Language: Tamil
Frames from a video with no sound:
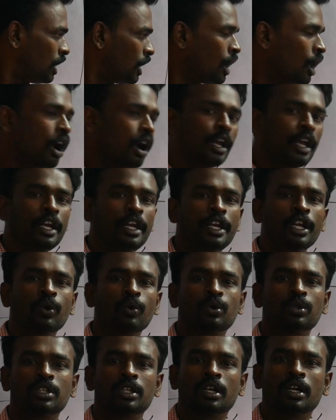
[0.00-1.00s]
லாங் இன்ட்னு
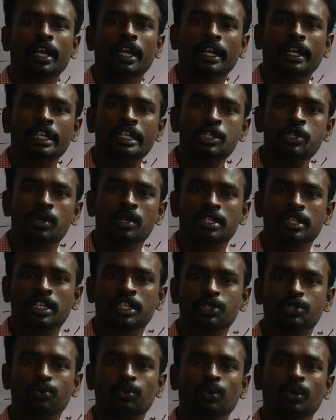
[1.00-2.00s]
கொடுத்துருன்னா இன்டீஜரோட
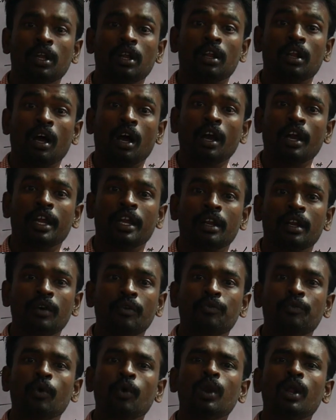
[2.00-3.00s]
சைஸ் டூனா லாங் இன்ட்னா
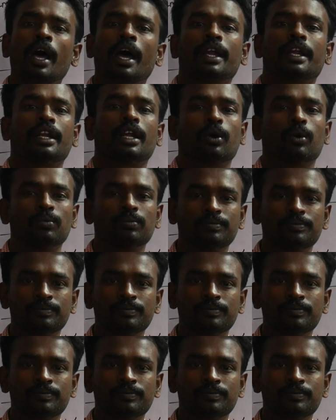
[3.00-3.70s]
ஃபோர் ஆக்ட் ஆகும்